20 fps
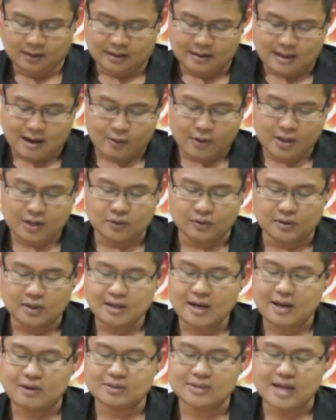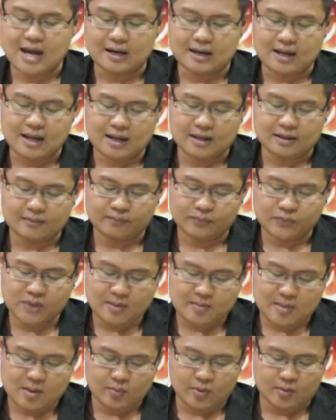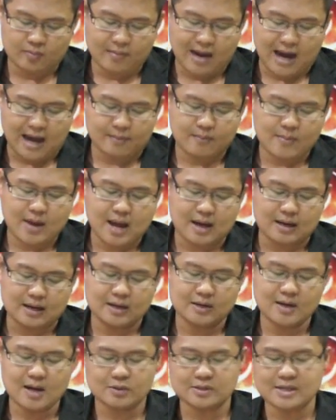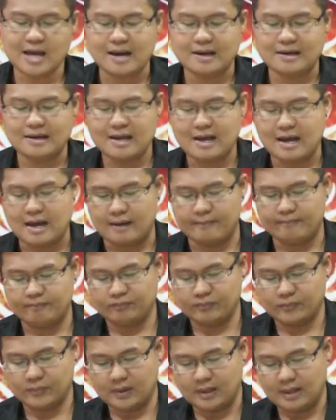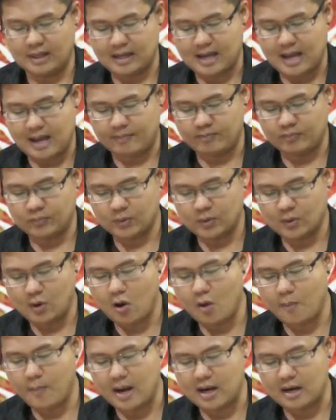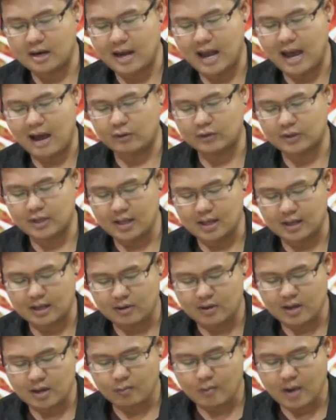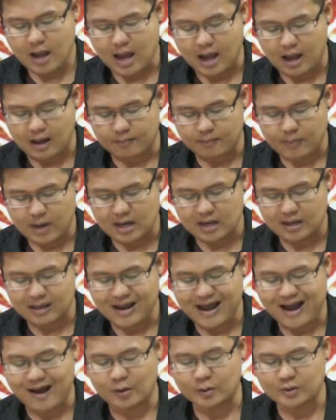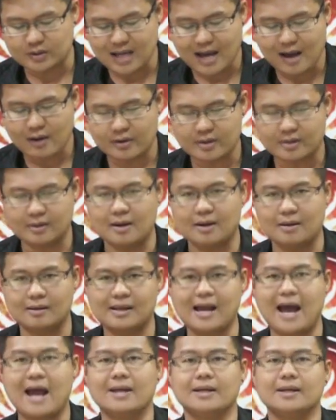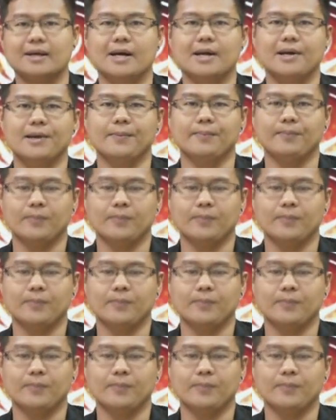เรางอยู่ที่ดาวจันทร์นะที่มีบทบาทมากแล้วดาวจันทร์เนี่ยนะครับก็เป็นดาวที่เขาเรียกว่าเป็นดาวเจ้าเรือนการเงิน